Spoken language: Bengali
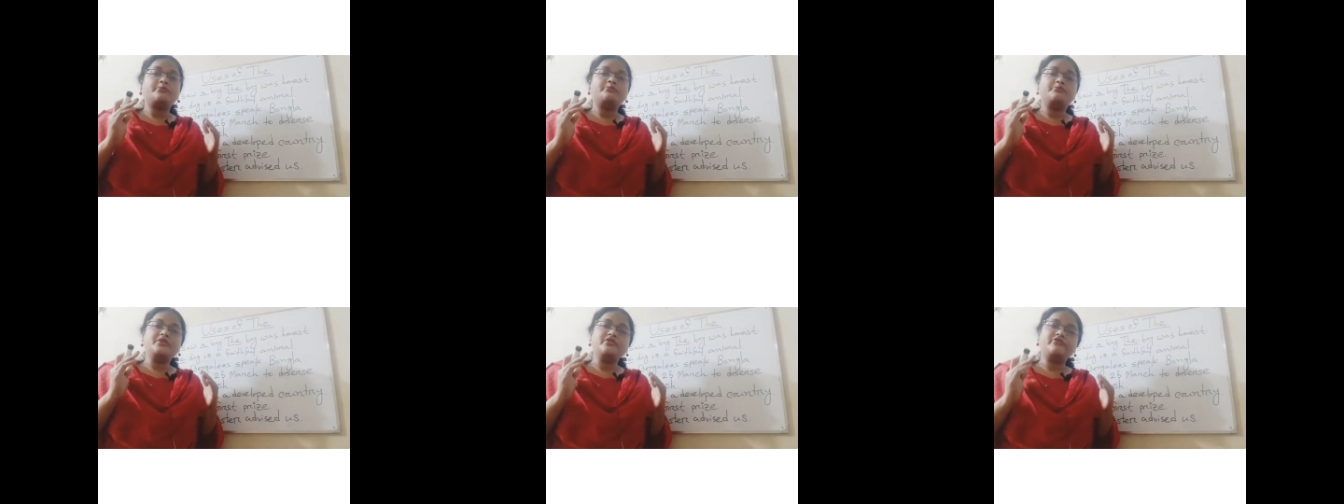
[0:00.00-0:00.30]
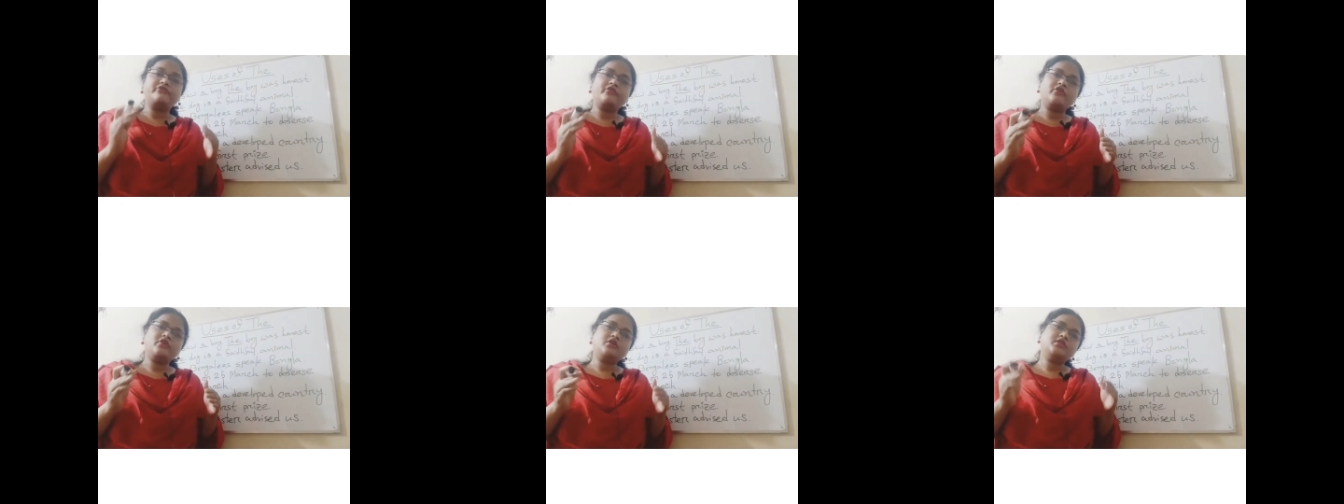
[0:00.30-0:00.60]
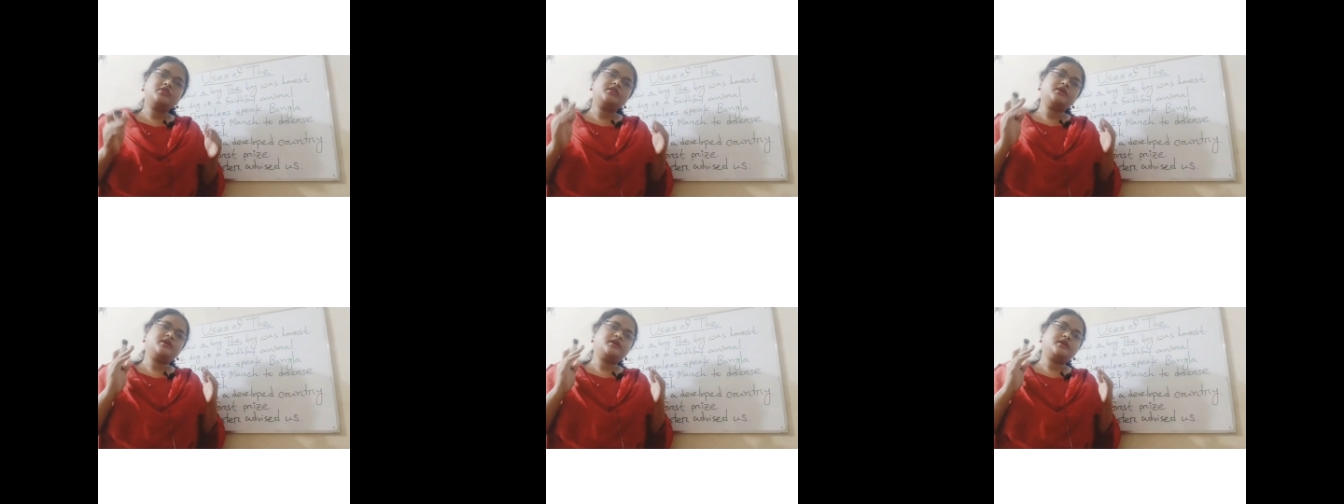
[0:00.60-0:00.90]
বিফোর
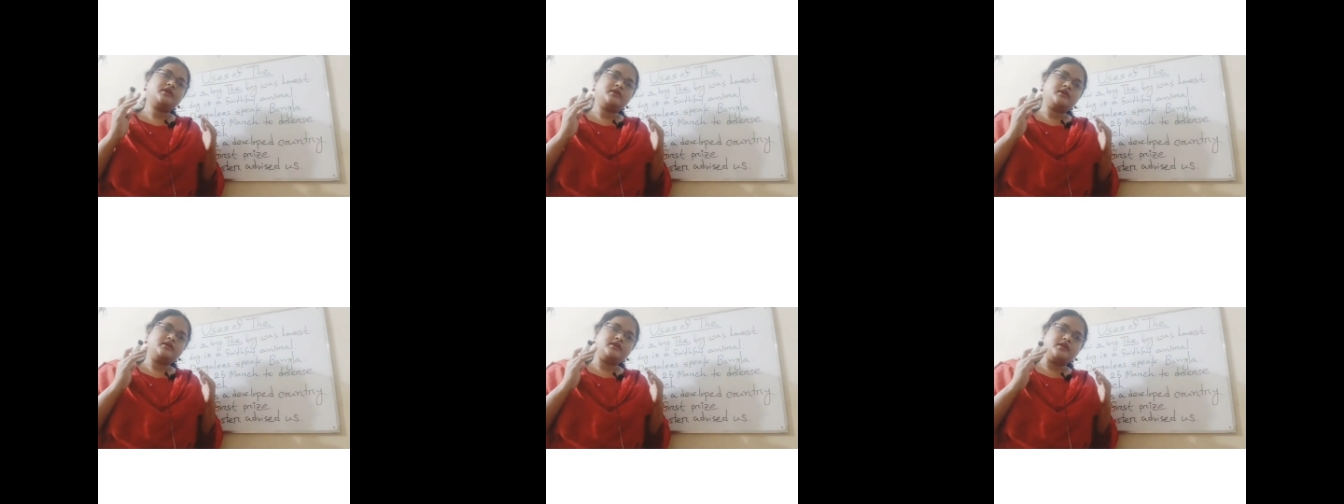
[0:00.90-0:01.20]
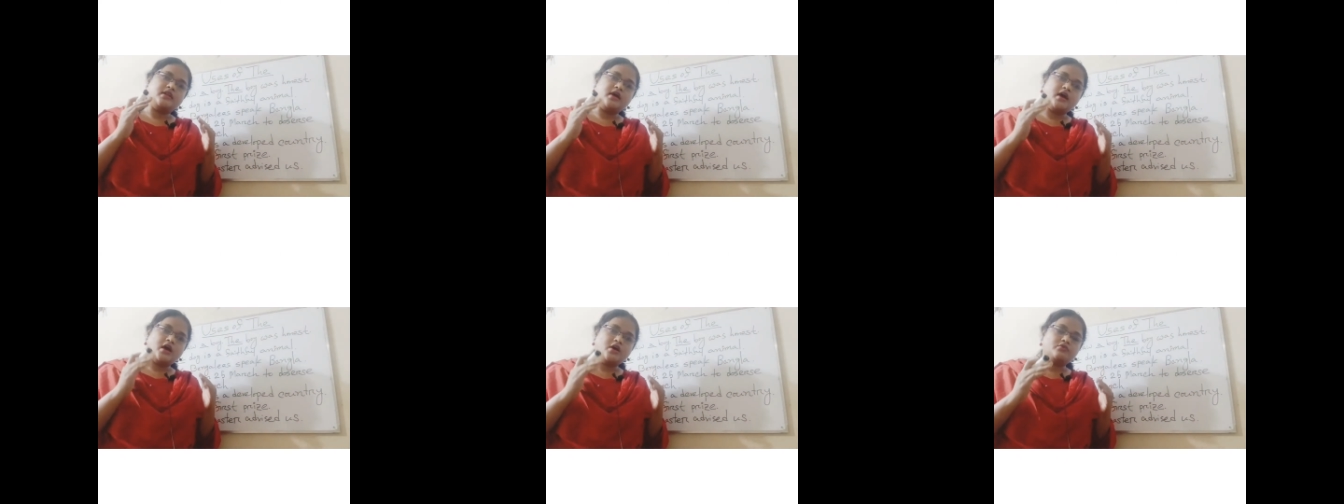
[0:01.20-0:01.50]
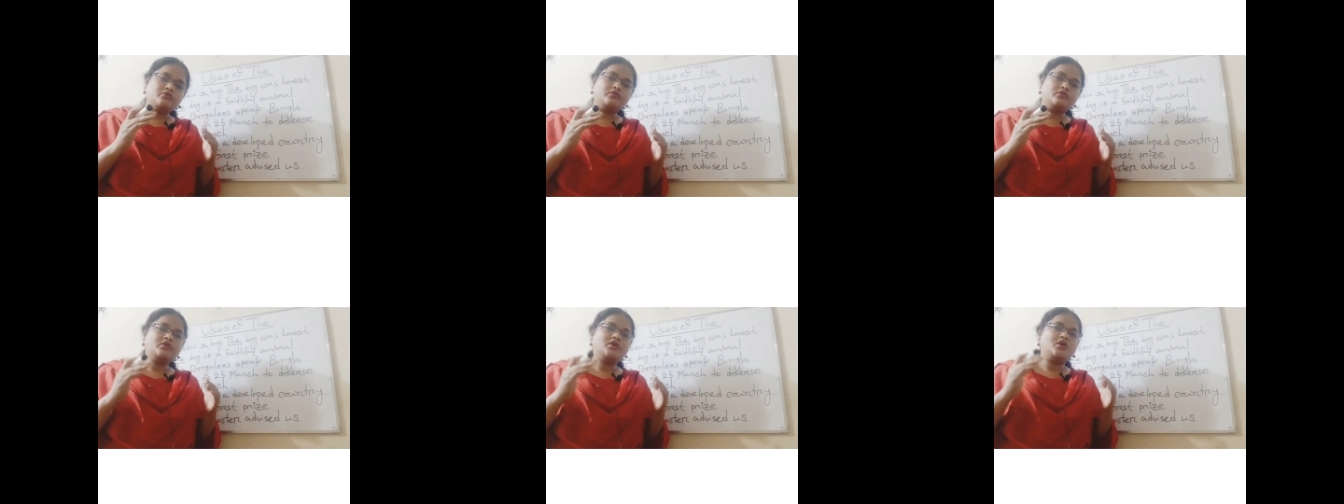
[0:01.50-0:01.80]
দ্য
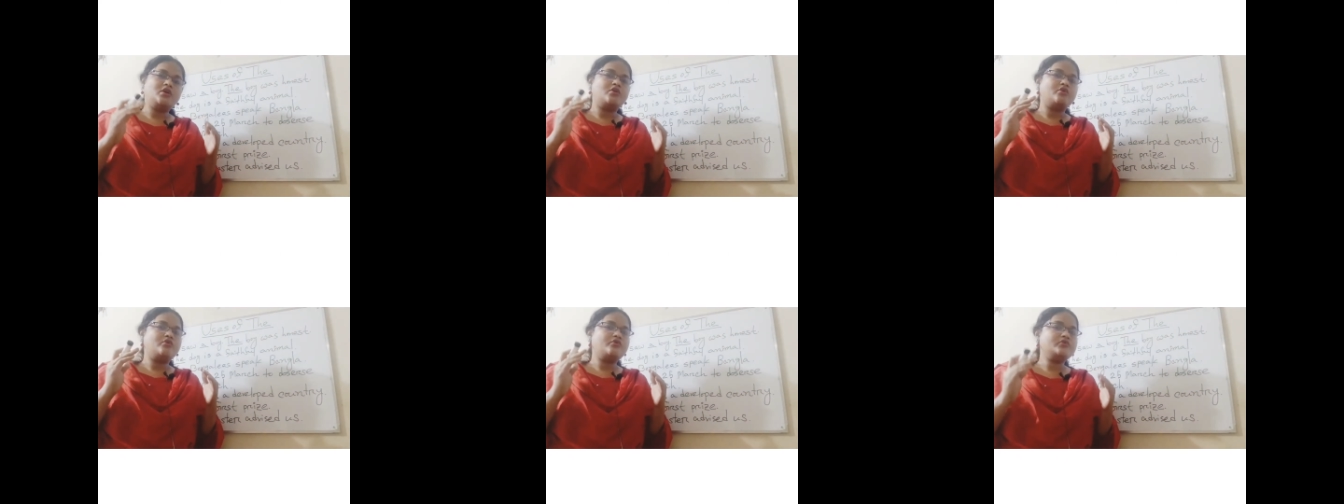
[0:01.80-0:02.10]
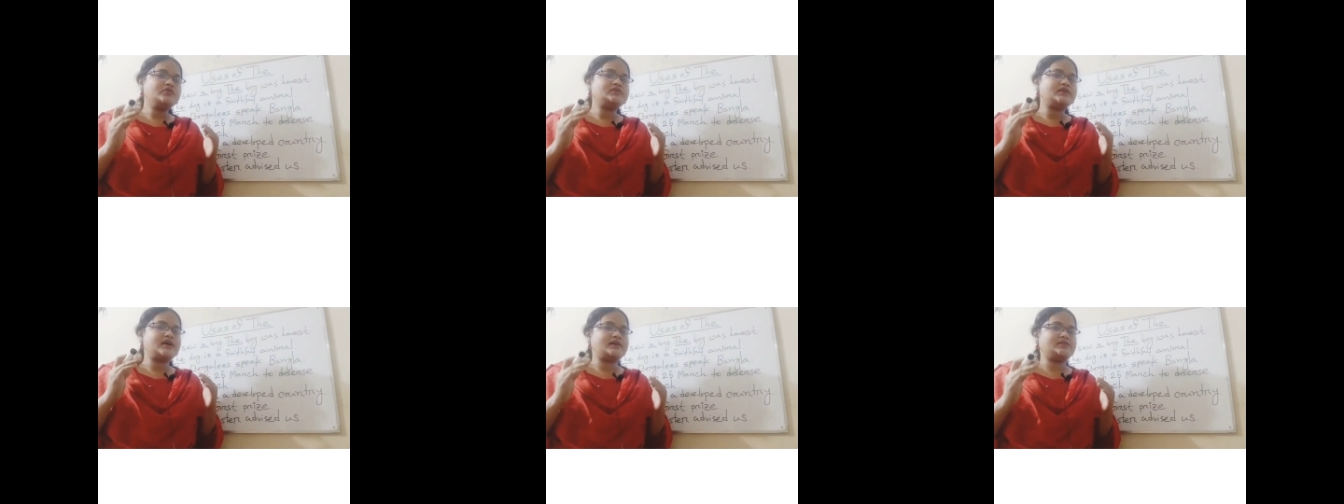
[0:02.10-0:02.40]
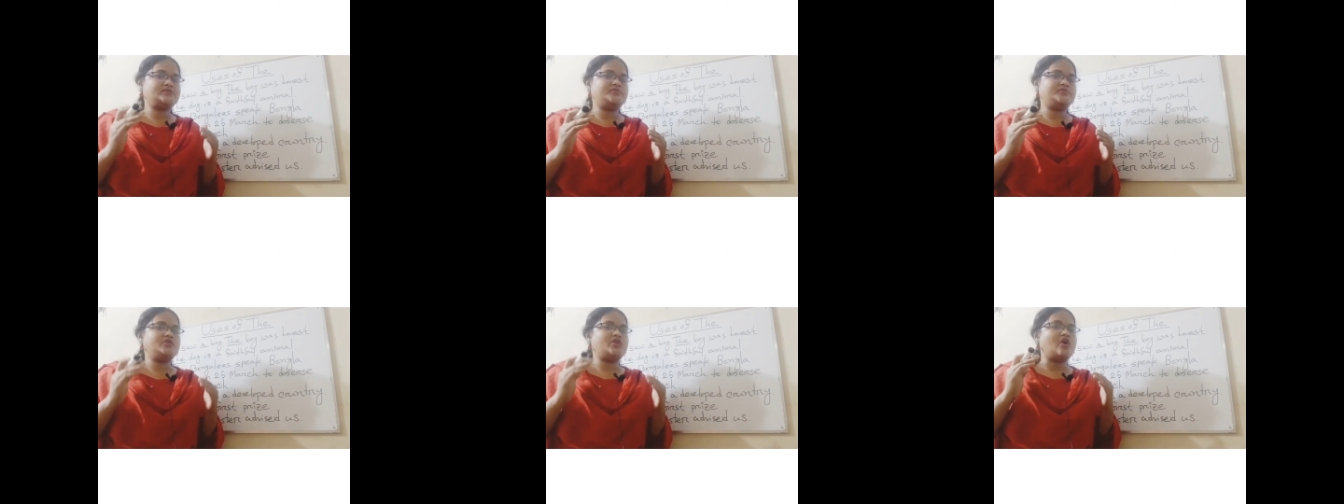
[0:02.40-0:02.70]
নাউন হুইচ হ্যাজ
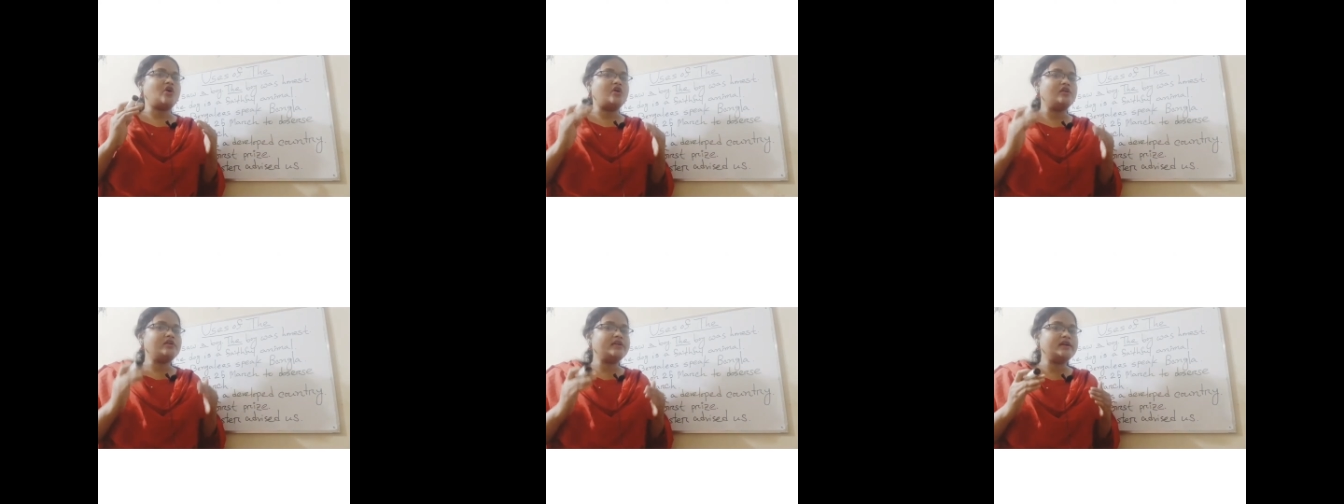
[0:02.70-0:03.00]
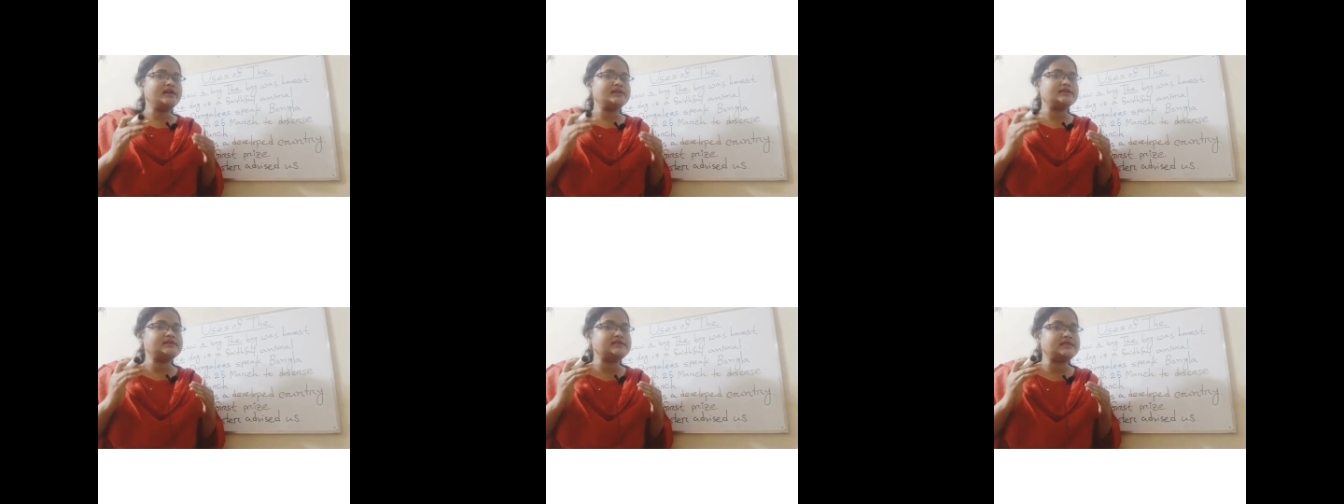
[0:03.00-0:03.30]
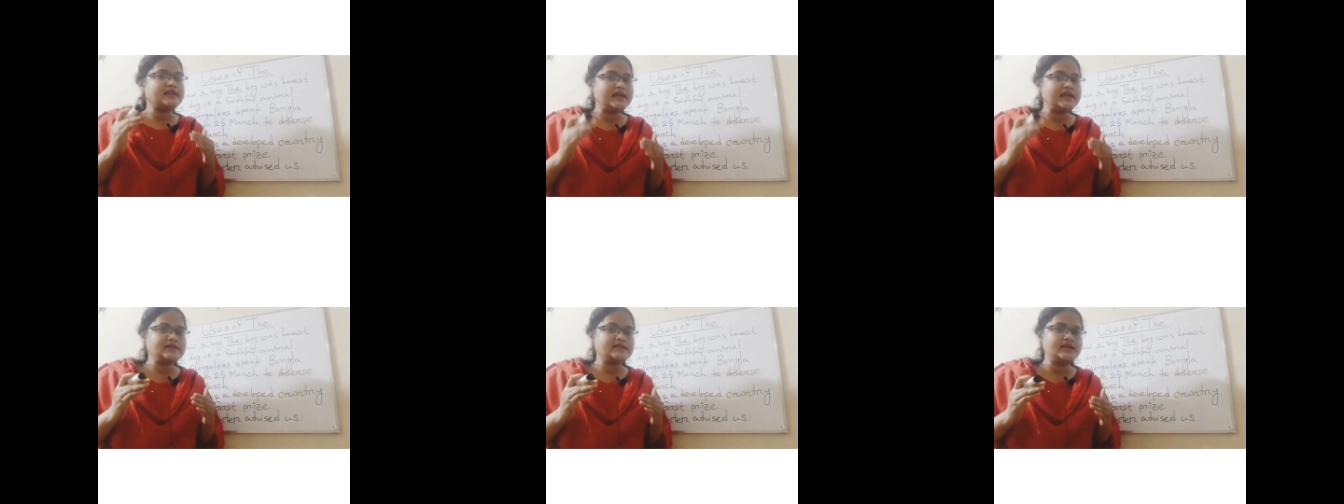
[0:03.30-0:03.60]
বিন অলরেডি
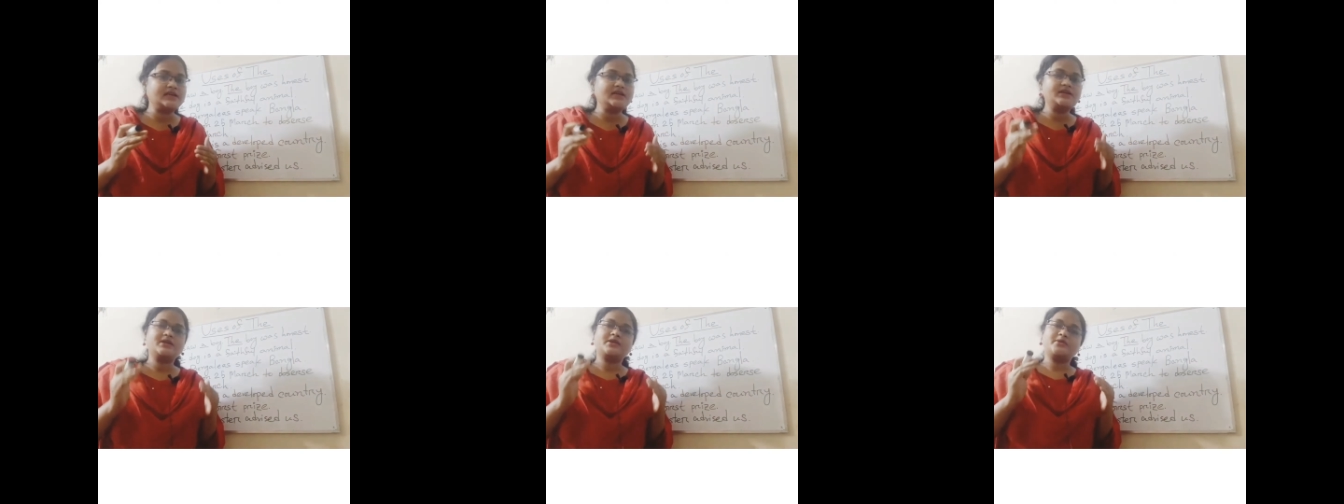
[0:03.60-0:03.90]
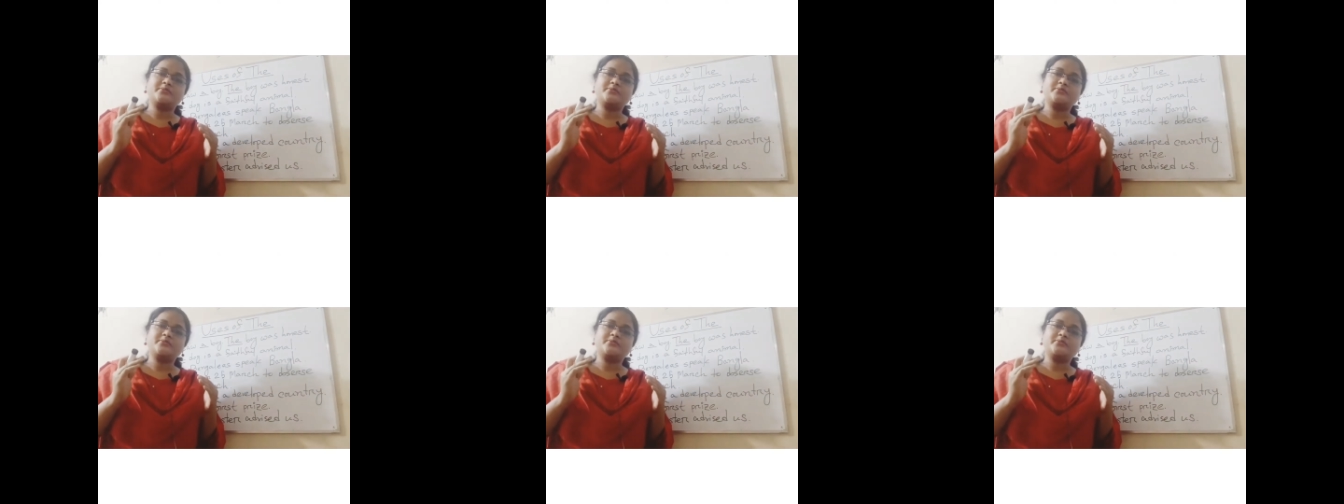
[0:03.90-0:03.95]
স্টেটেড